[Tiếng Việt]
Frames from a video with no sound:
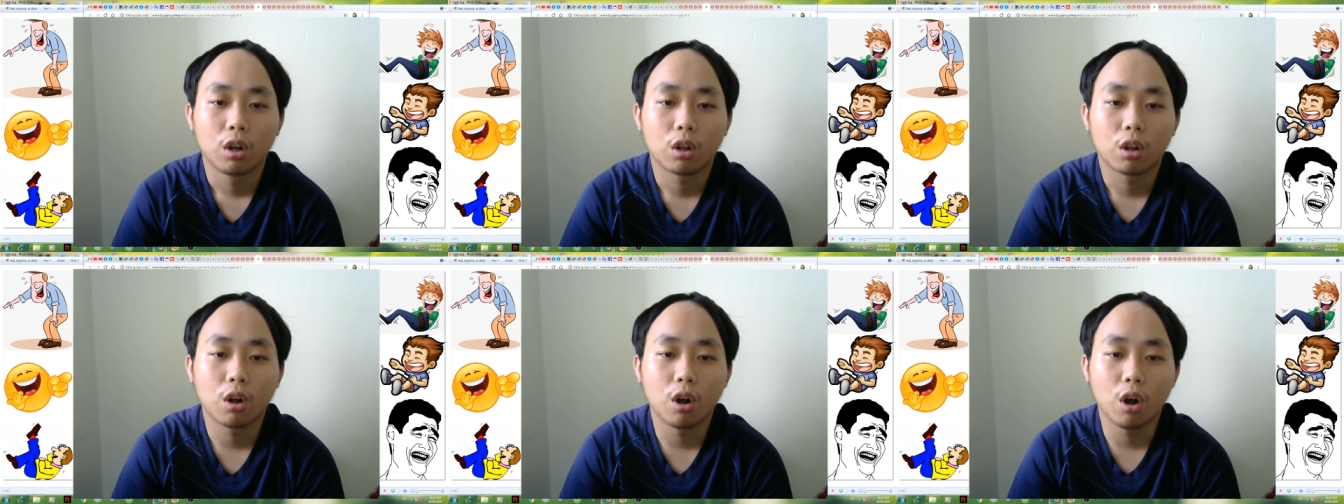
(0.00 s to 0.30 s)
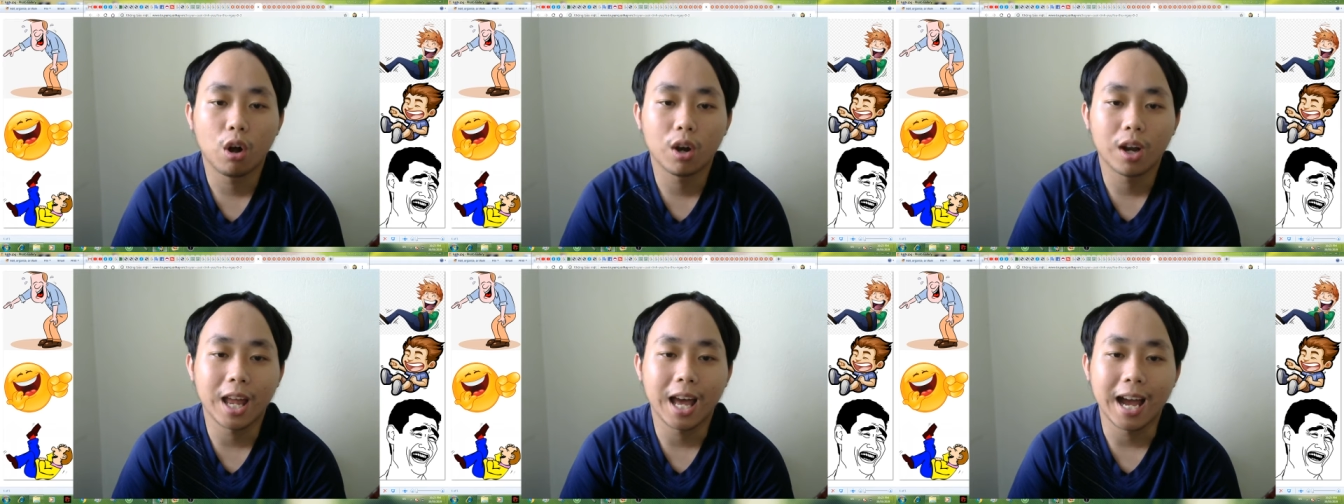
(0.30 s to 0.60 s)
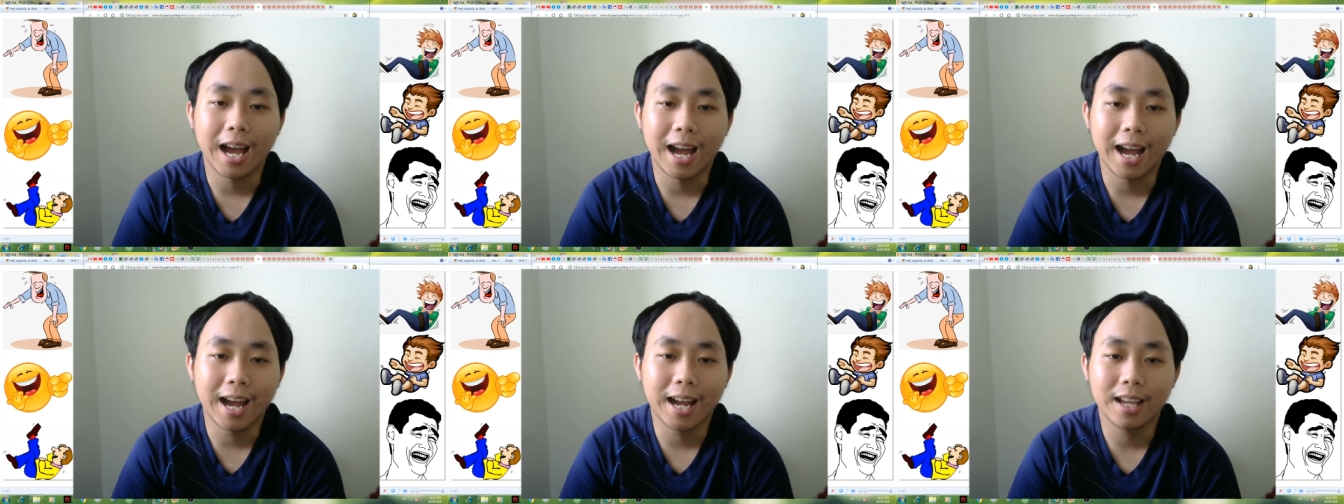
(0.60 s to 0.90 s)
Cô là
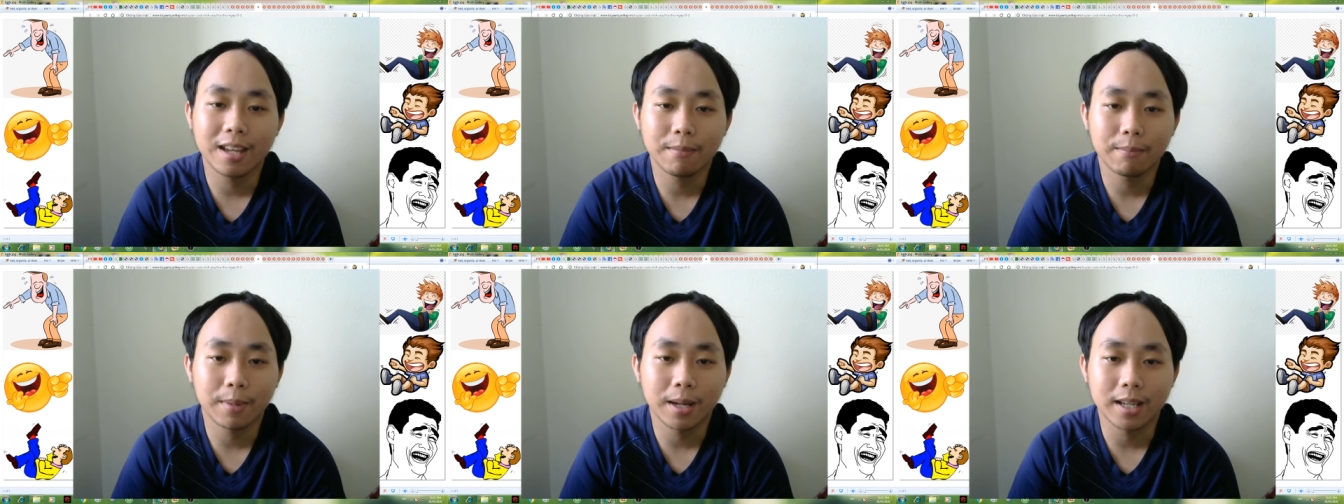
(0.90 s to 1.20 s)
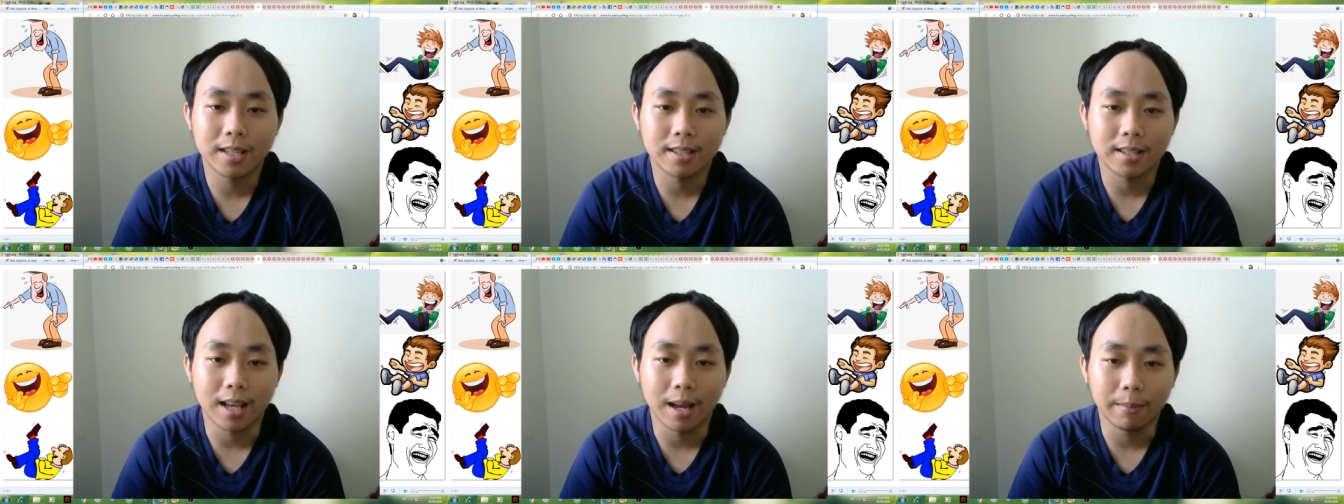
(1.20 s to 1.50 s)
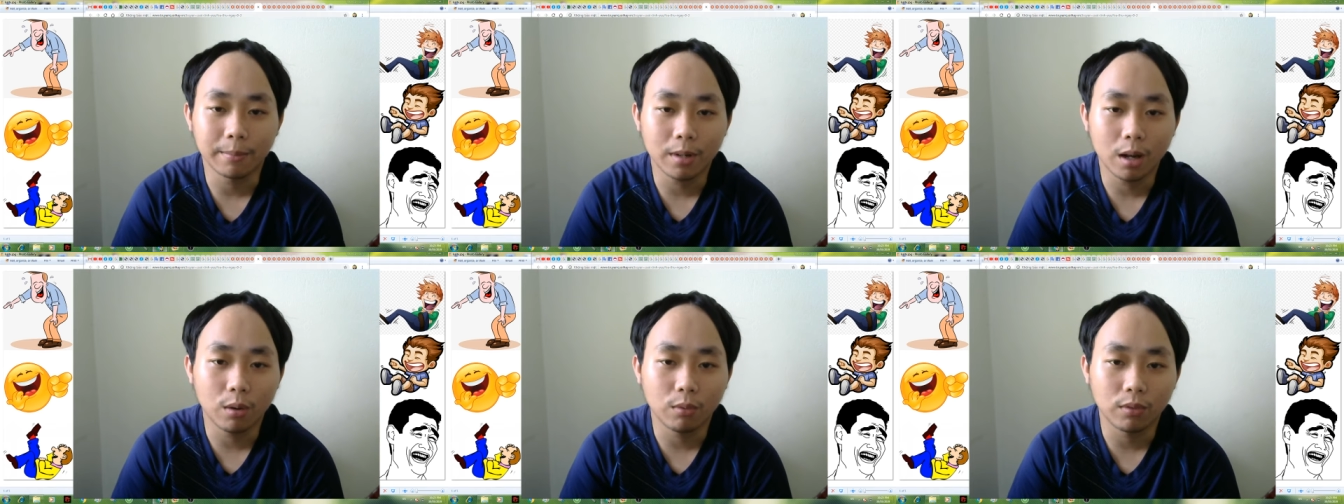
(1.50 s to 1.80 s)
ai mà
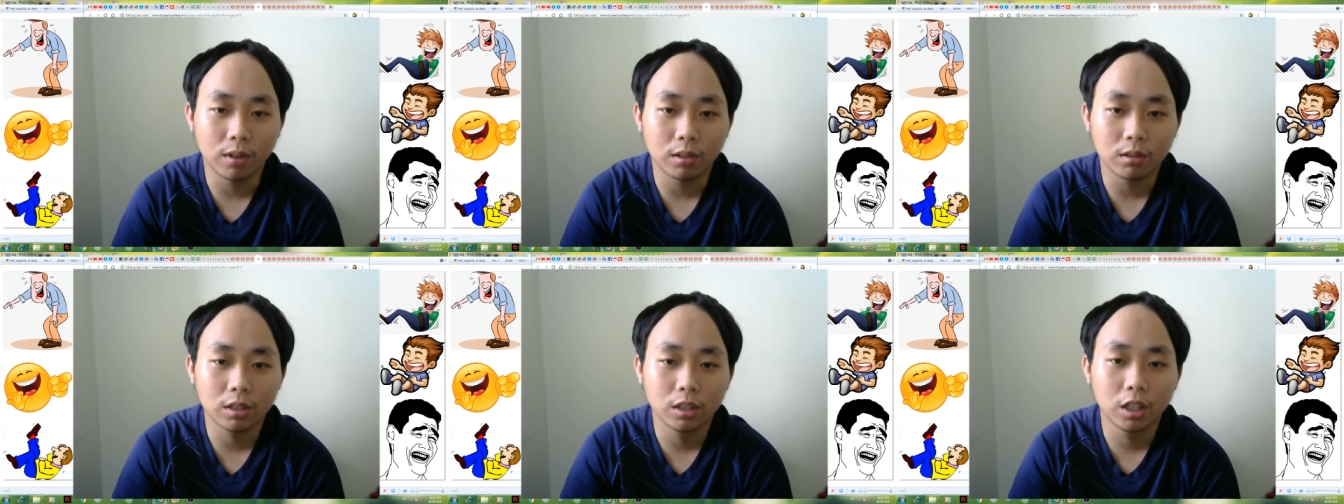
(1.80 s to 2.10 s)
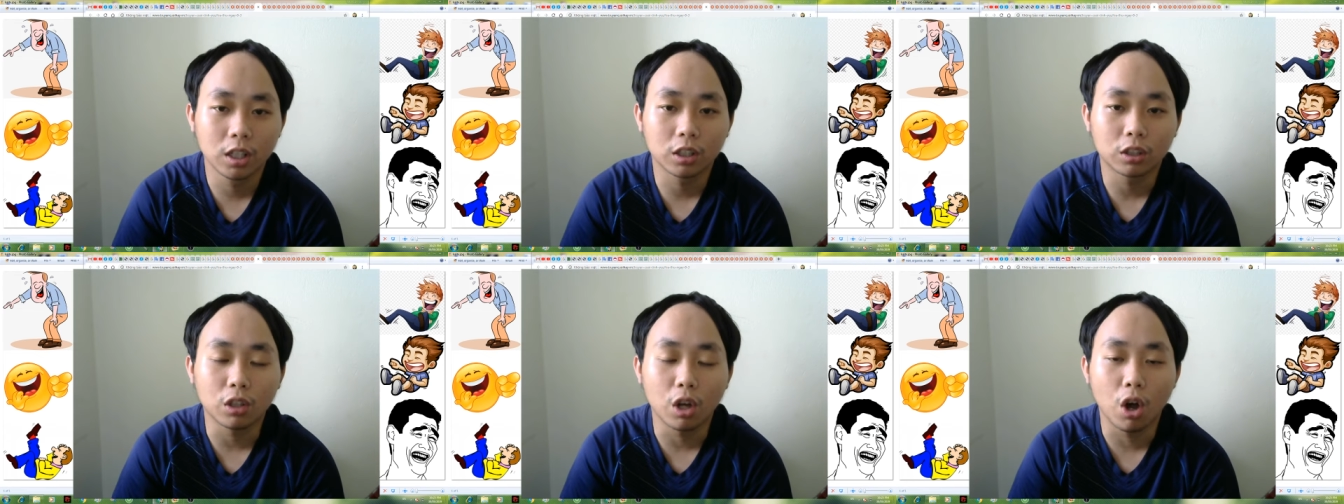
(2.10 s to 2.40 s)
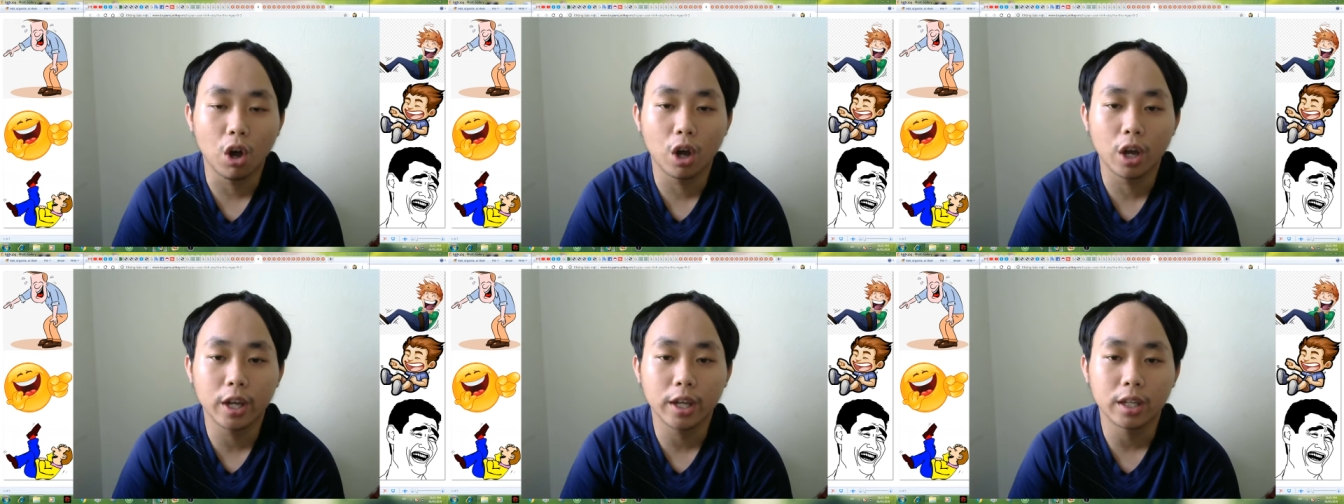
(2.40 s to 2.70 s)
dám động vào người
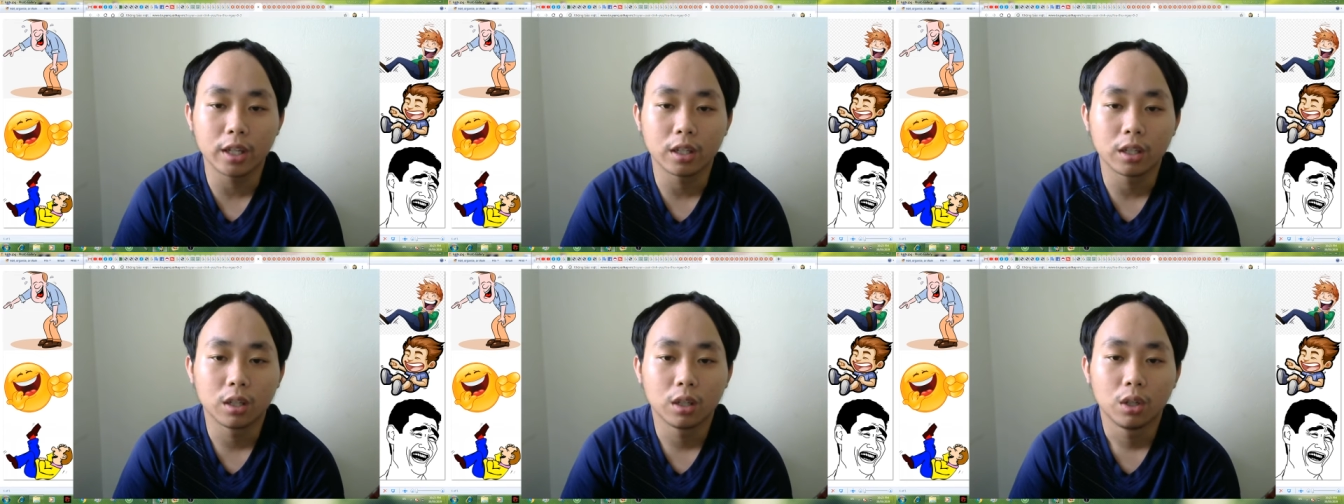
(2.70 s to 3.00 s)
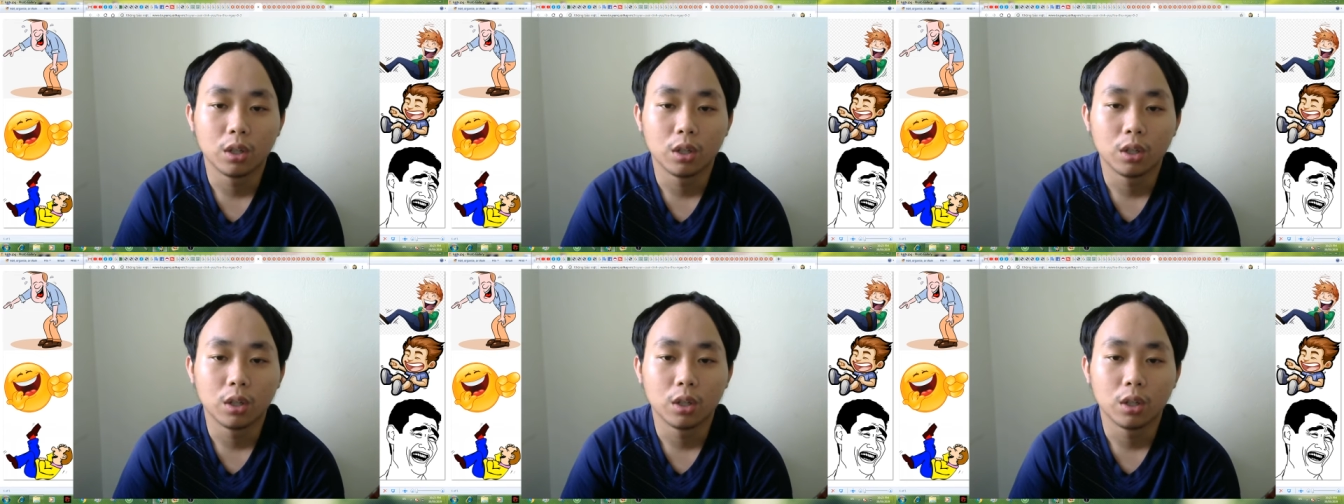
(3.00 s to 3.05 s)
tôi?